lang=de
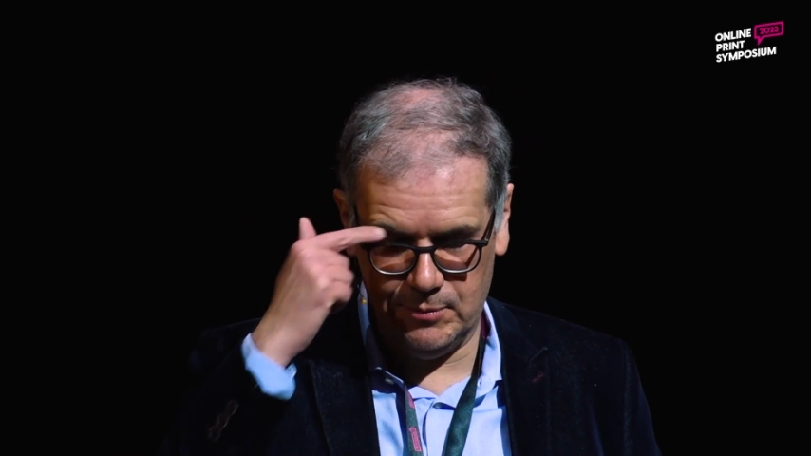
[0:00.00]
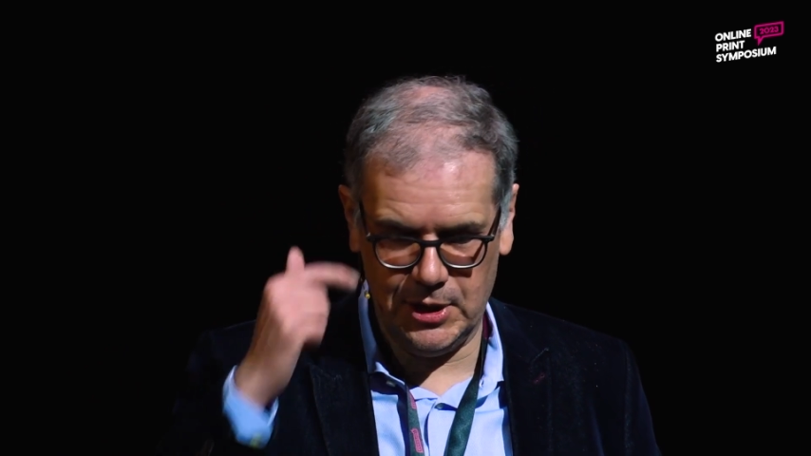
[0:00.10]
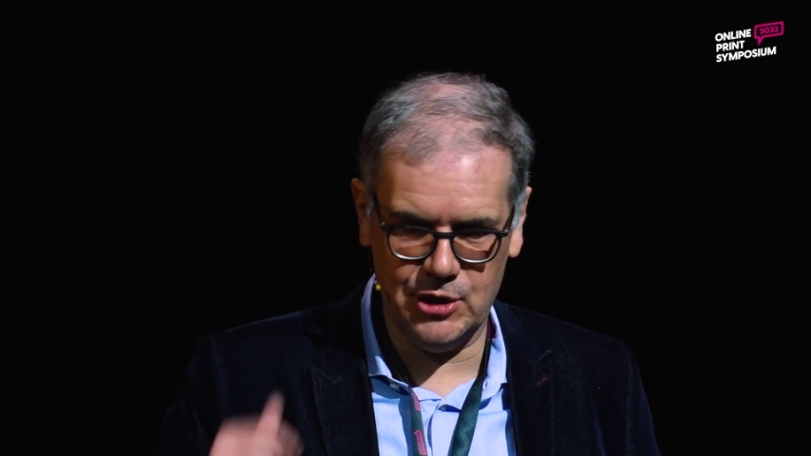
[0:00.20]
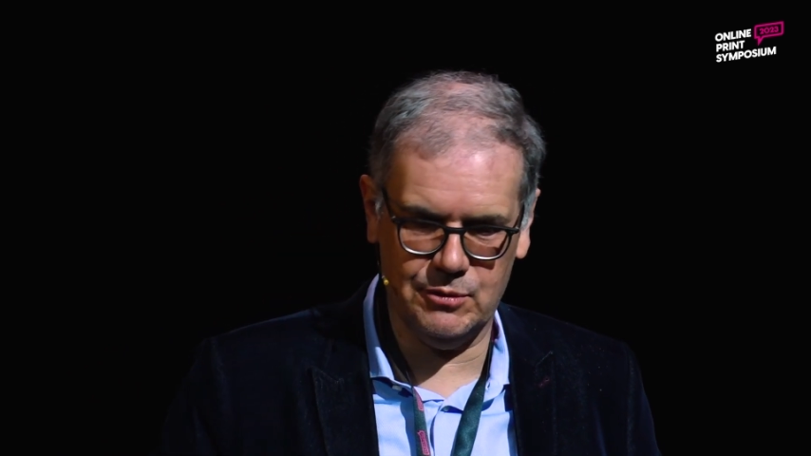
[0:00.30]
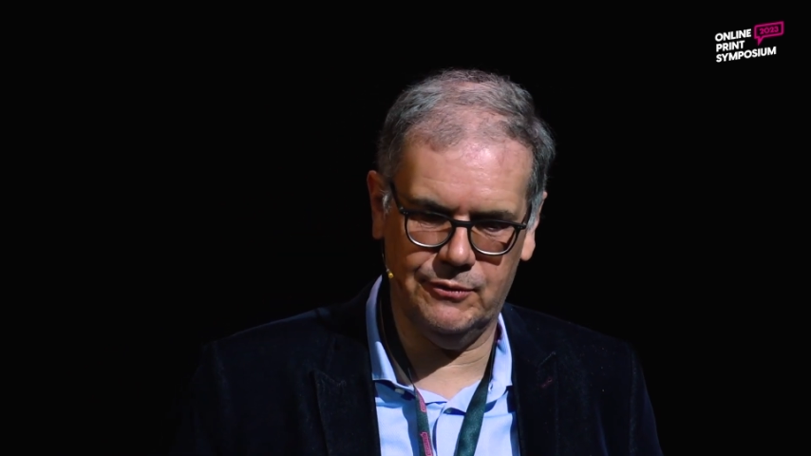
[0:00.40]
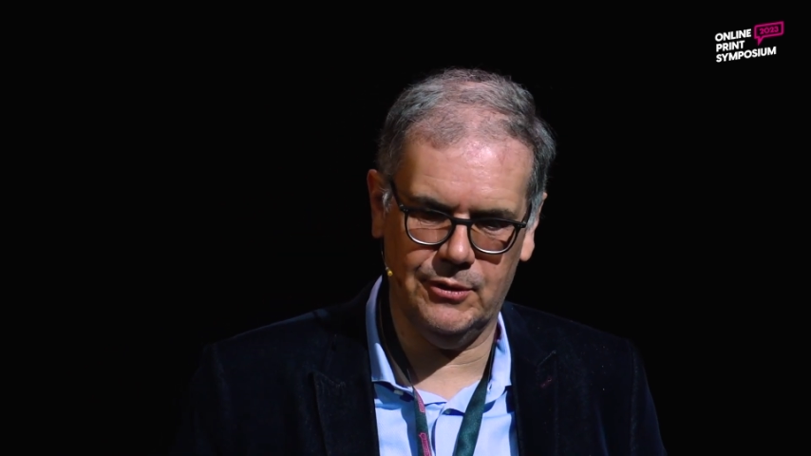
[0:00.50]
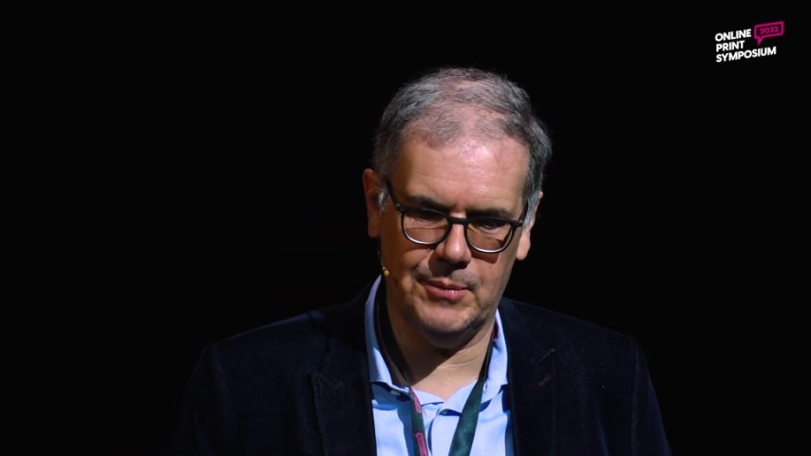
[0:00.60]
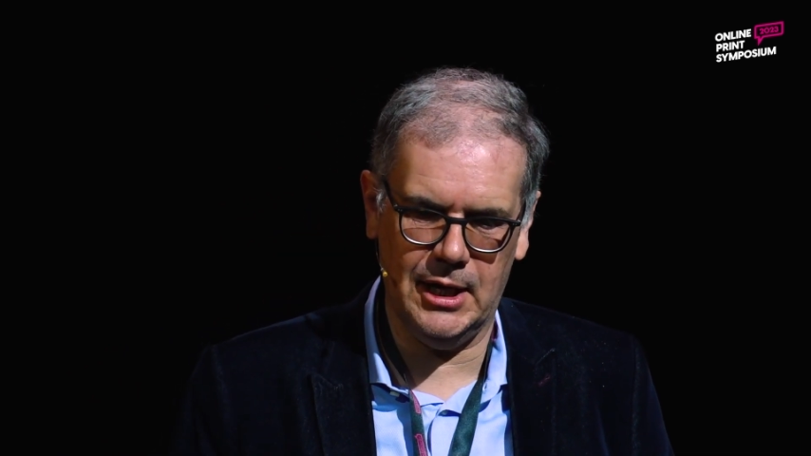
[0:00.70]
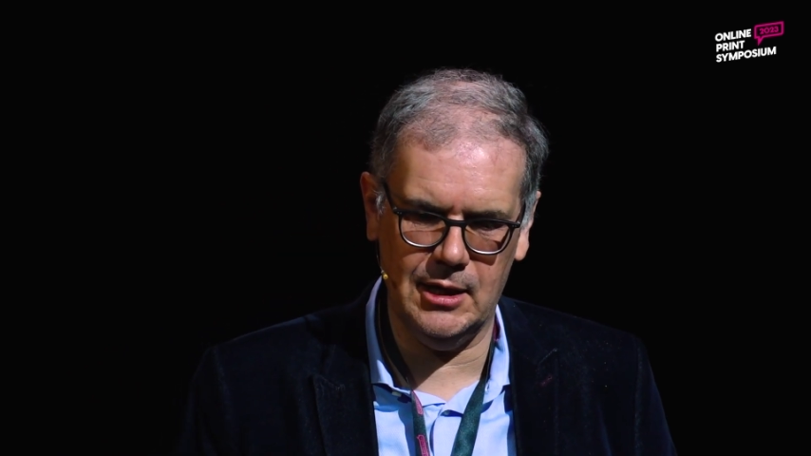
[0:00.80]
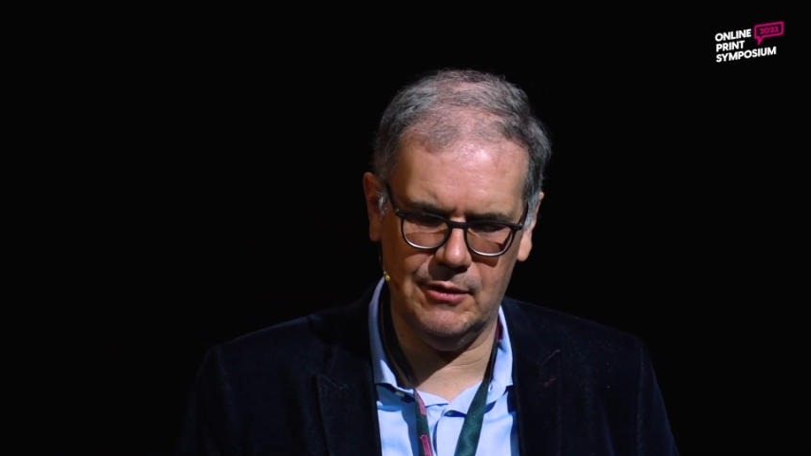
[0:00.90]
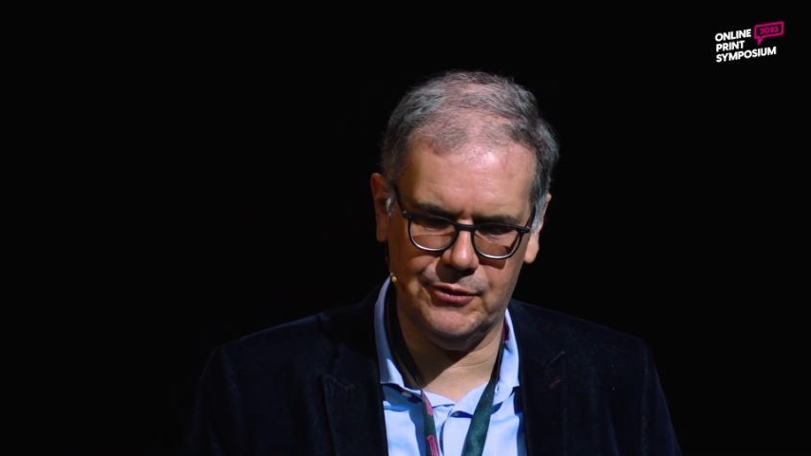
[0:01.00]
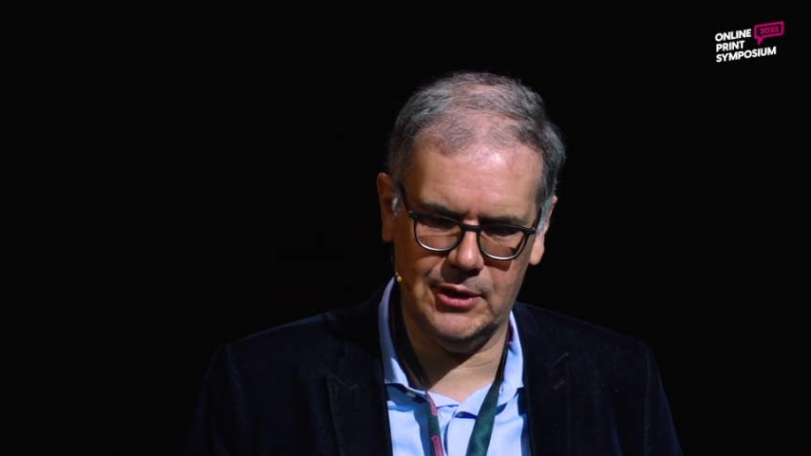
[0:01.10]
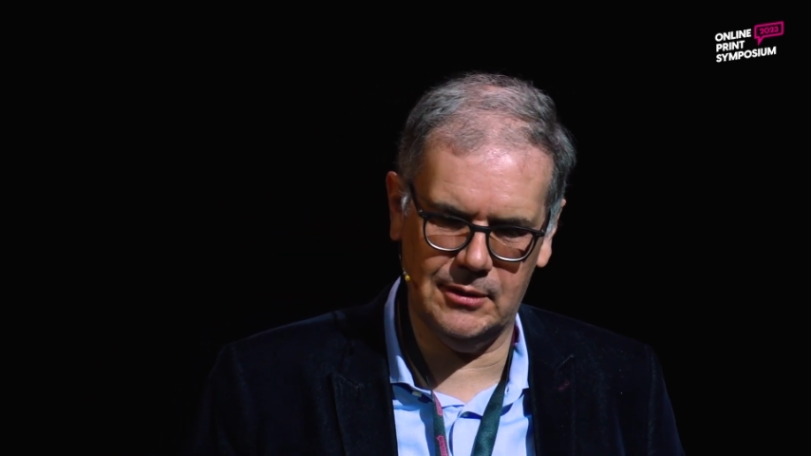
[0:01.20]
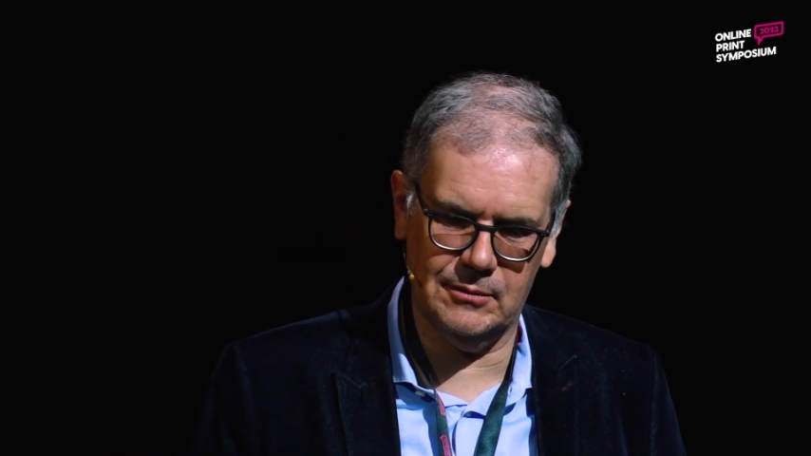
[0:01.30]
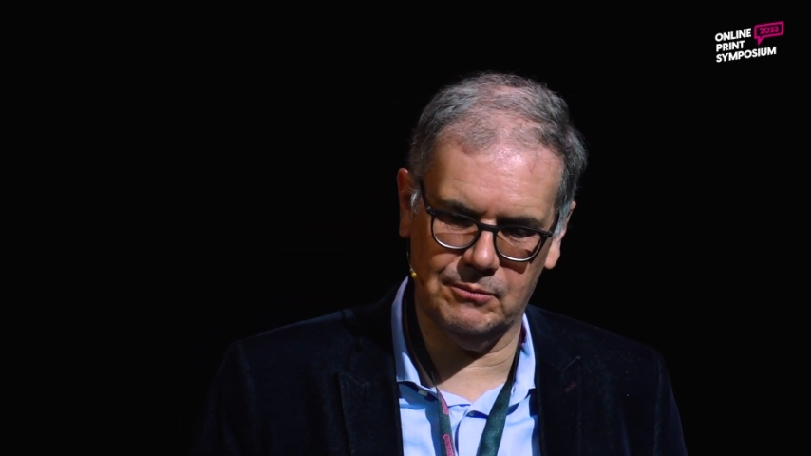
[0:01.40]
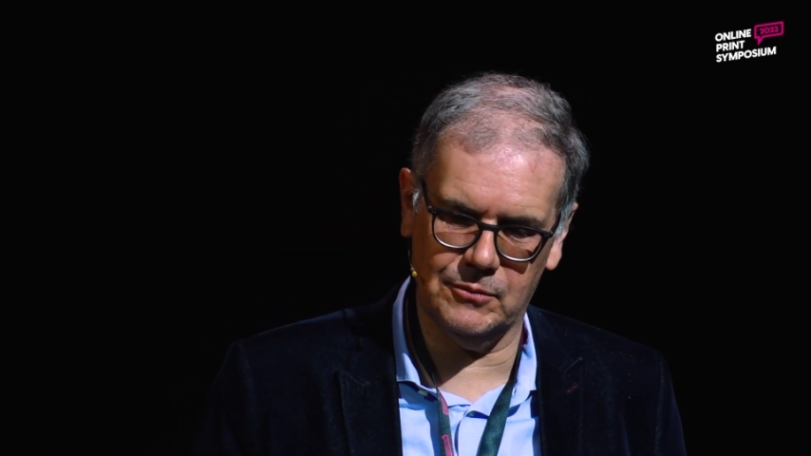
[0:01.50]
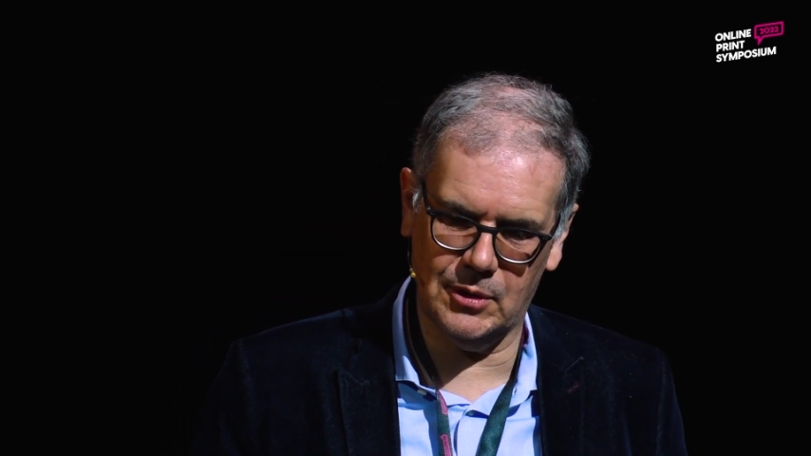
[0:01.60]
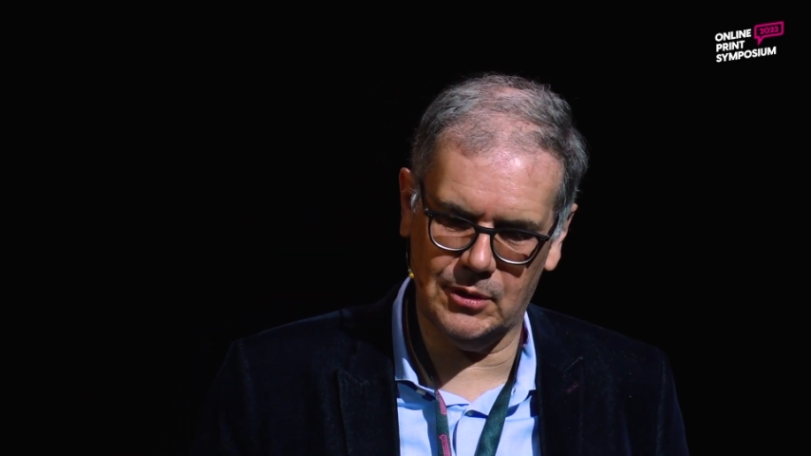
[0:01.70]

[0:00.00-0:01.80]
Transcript: Beispiel von Maylefer, einem